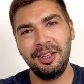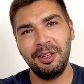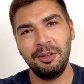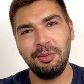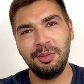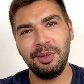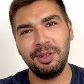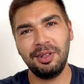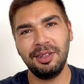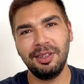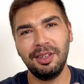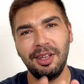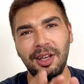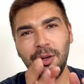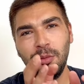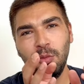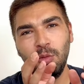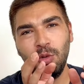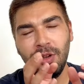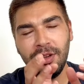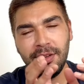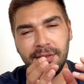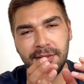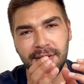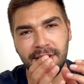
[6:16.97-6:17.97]
bakın
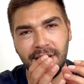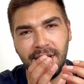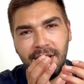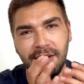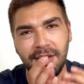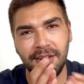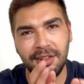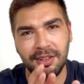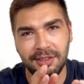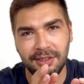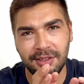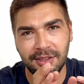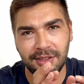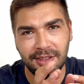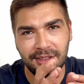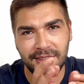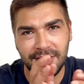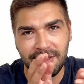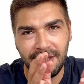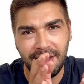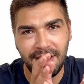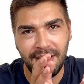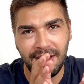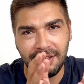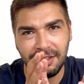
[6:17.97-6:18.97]
ambulansın arkasında
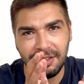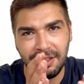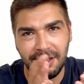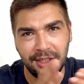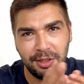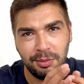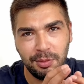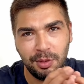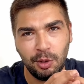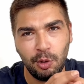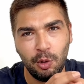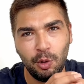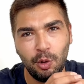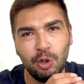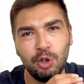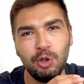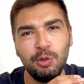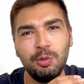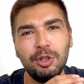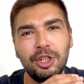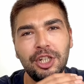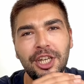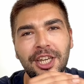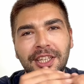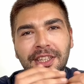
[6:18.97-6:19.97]
seyahat etmek
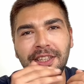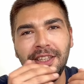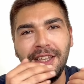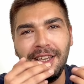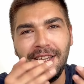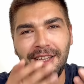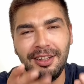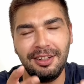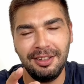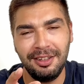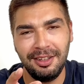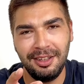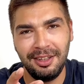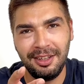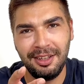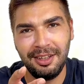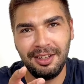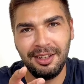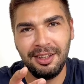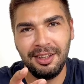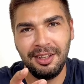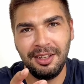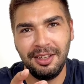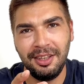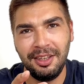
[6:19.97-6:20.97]
hoş bir şey değil.
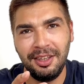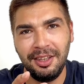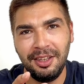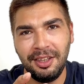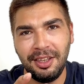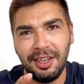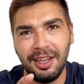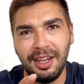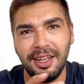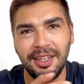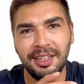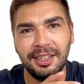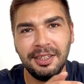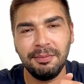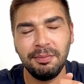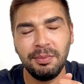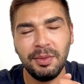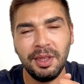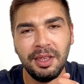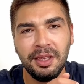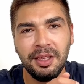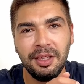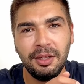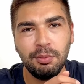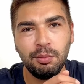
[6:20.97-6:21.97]
Yani
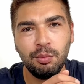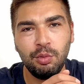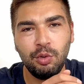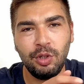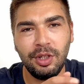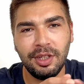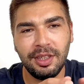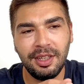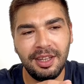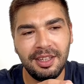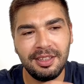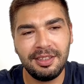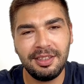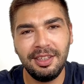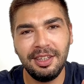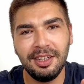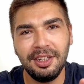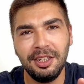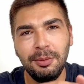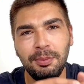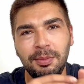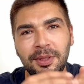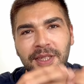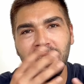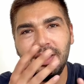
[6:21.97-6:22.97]
buraya da hasta
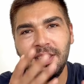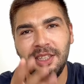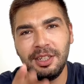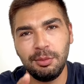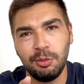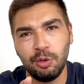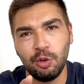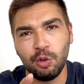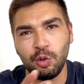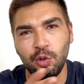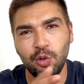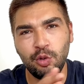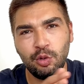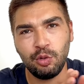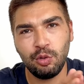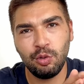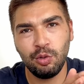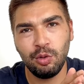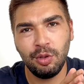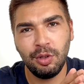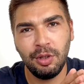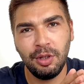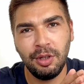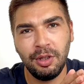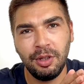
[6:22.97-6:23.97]
yakını bindirmiyoruz.
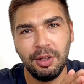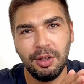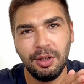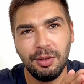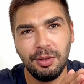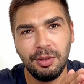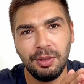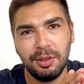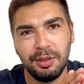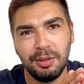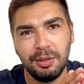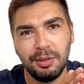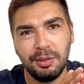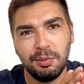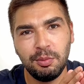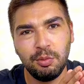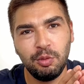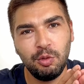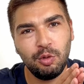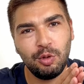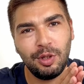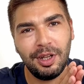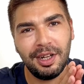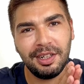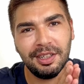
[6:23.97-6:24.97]
Ee,
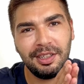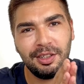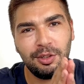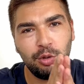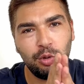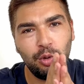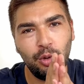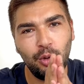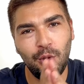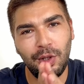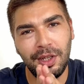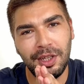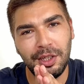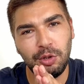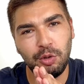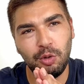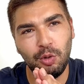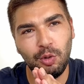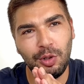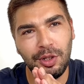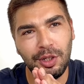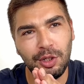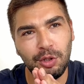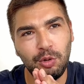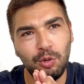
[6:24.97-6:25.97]
bunu da artık söyleye
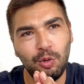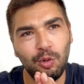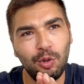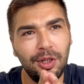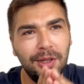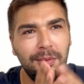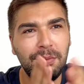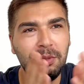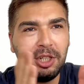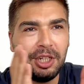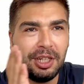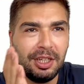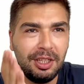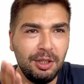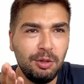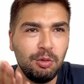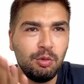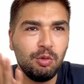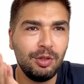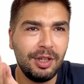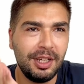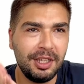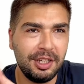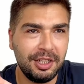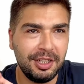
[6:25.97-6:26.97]
söyleye söyleye bir şekilde
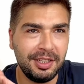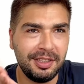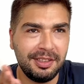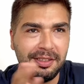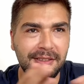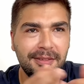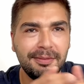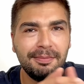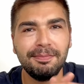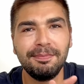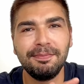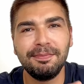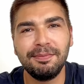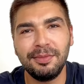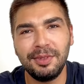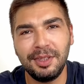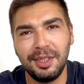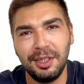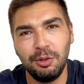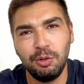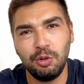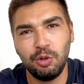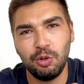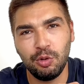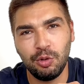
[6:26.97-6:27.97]
düzelteceğiz
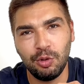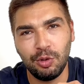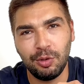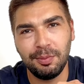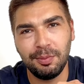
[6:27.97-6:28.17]
diye düşünüyorum.